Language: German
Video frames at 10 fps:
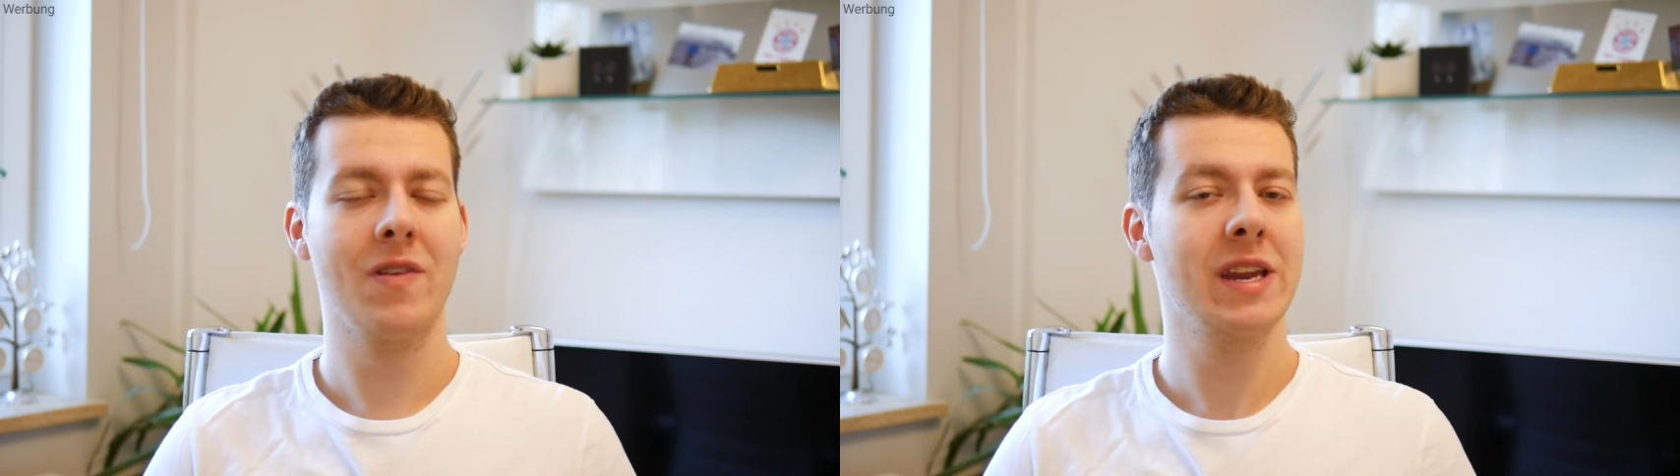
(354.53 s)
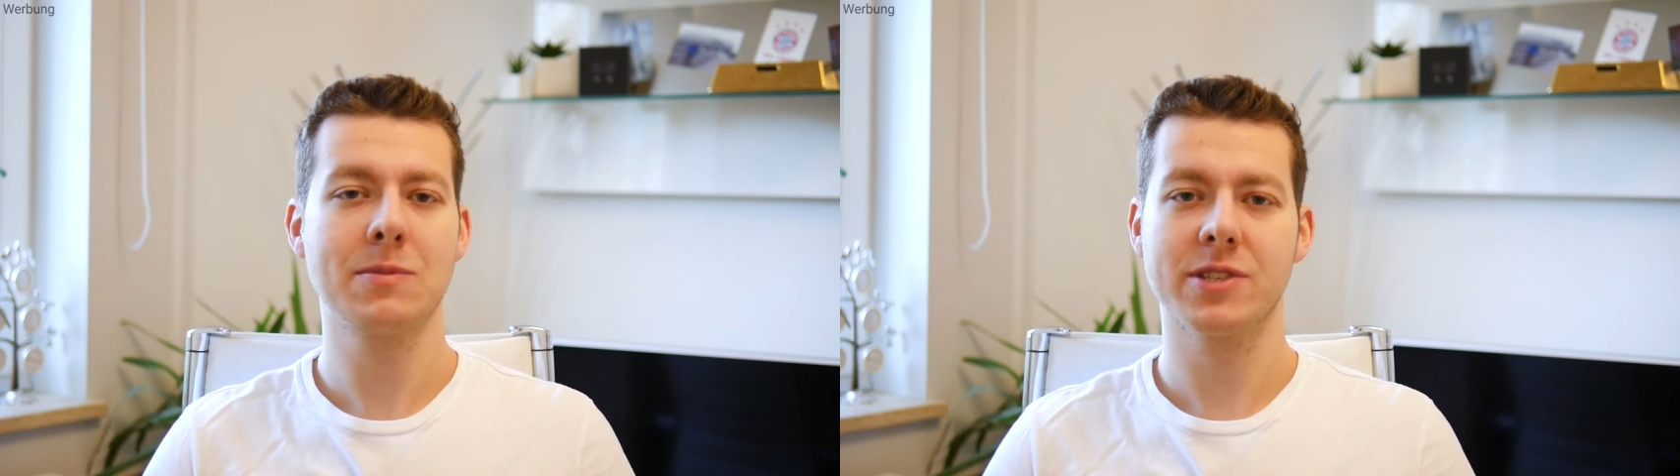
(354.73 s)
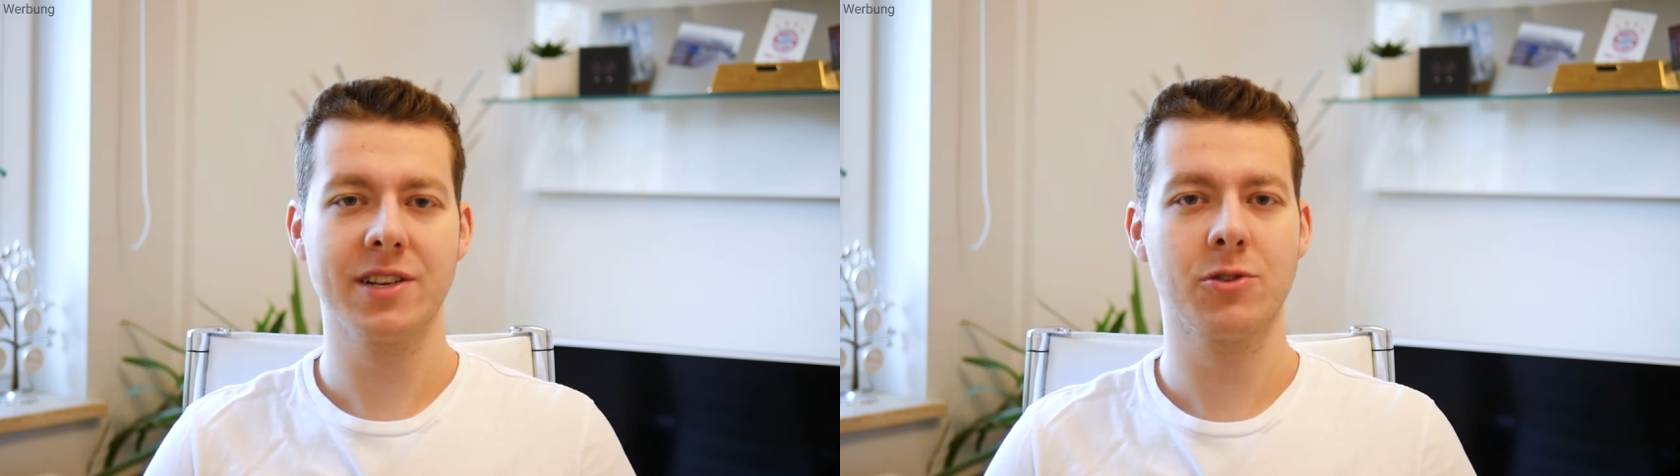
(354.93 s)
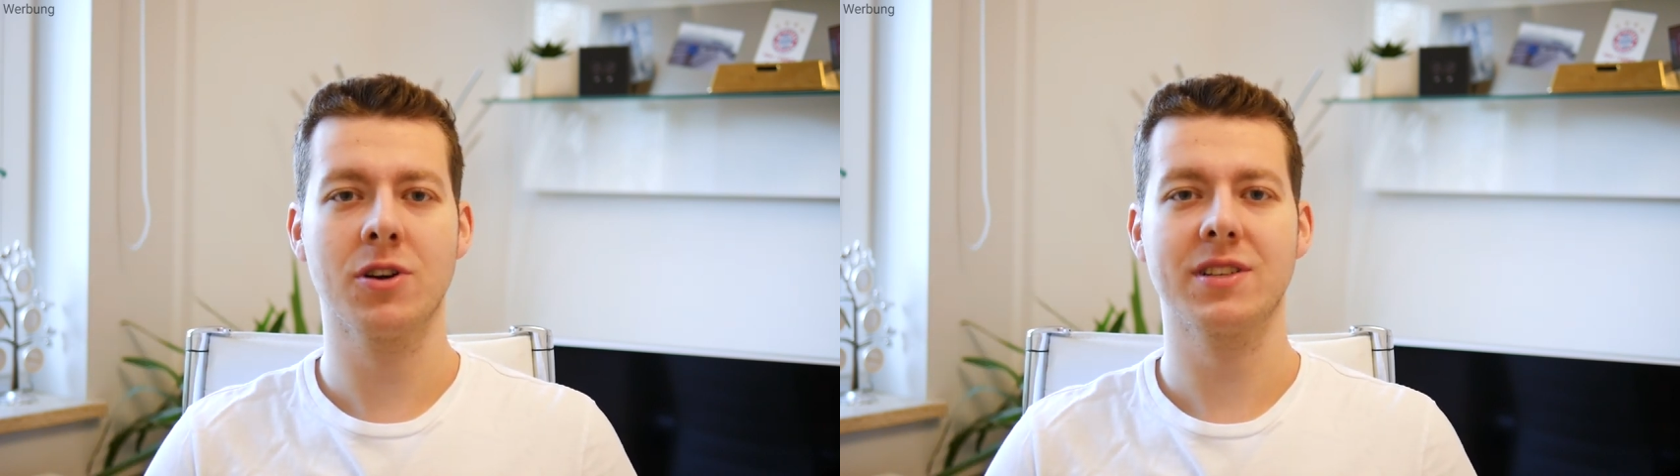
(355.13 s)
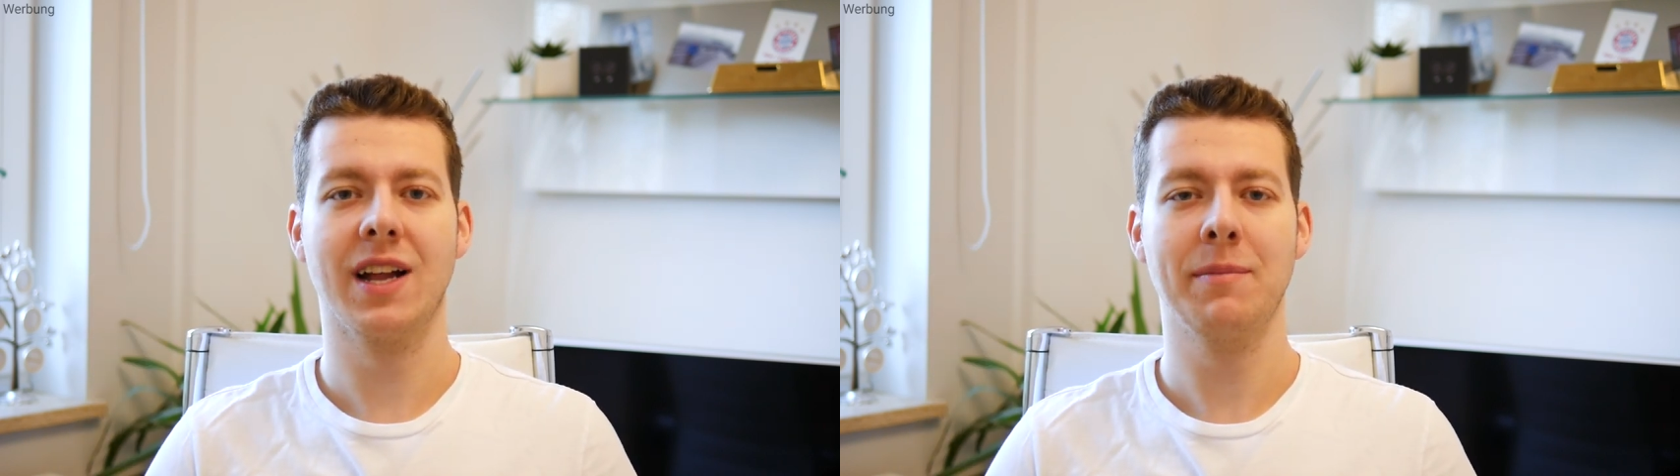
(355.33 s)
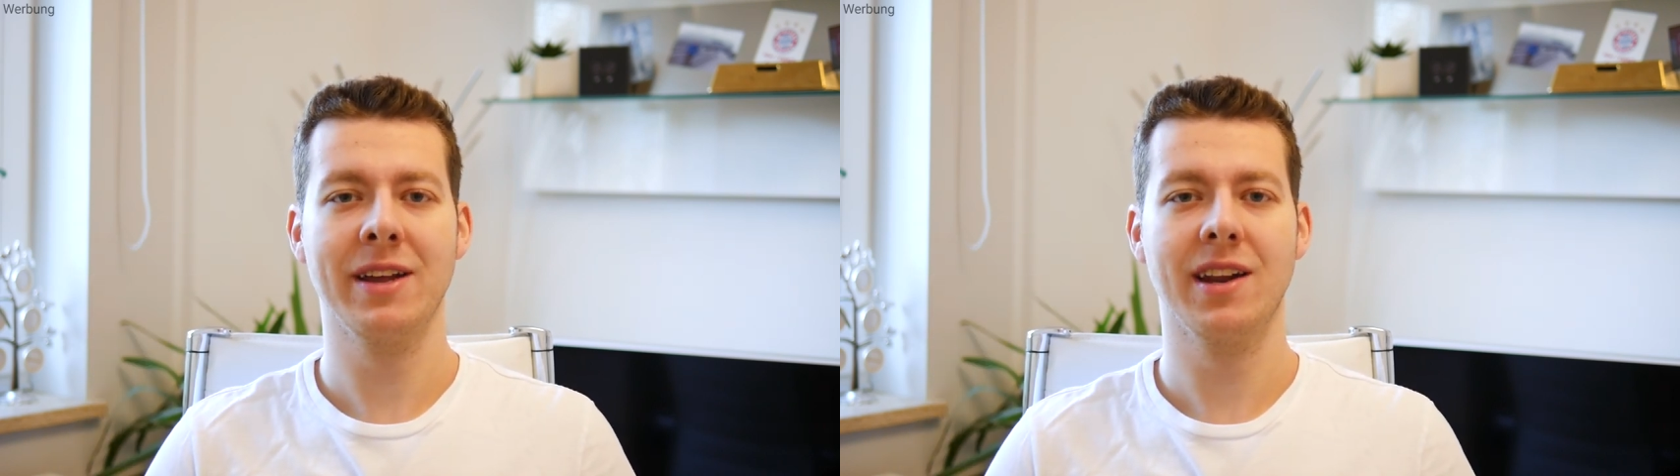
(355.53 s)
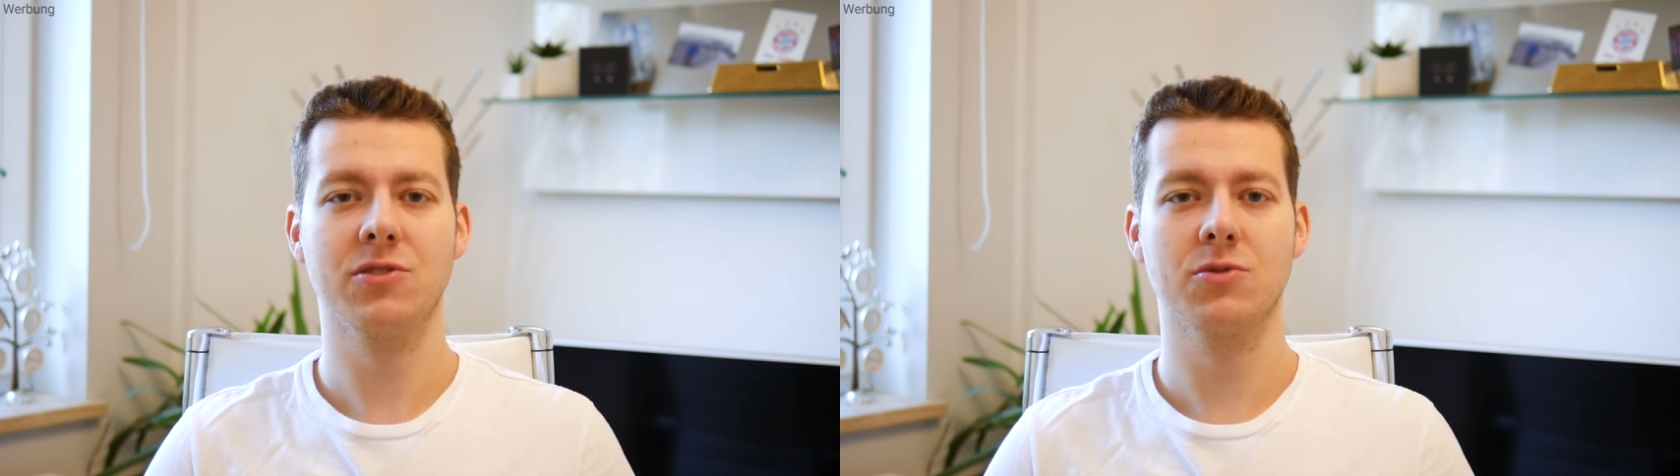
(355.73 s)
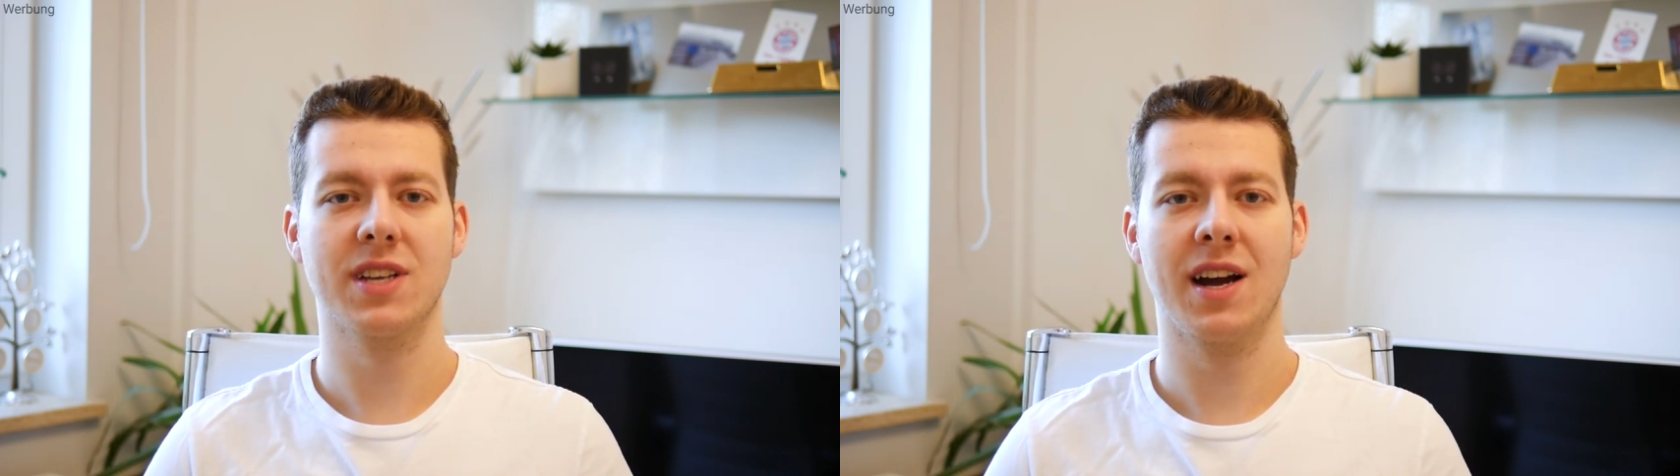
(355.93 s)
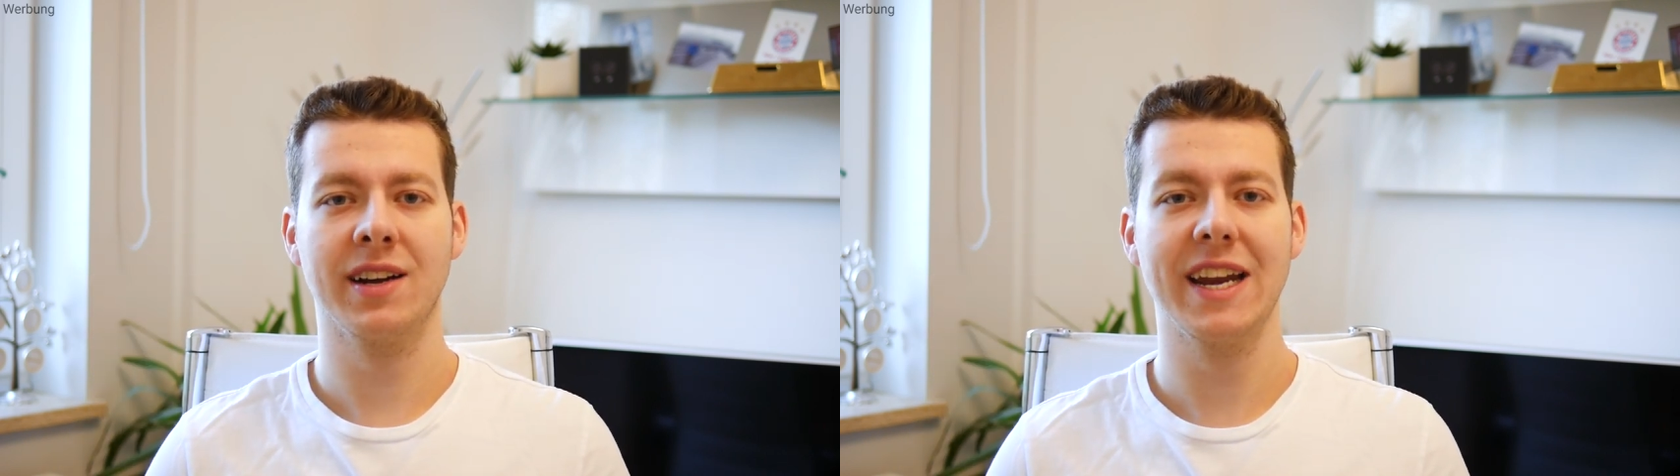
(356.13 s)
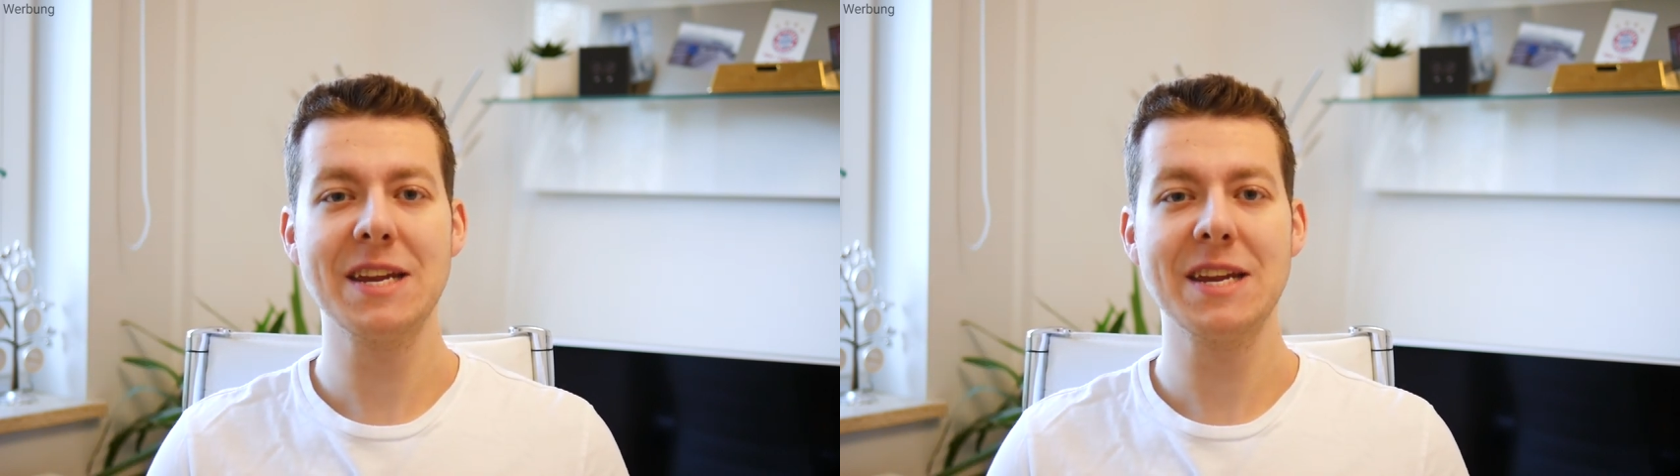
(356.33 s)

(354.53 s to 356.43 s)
wenn ihr Musik hört, kann man dazu sagen,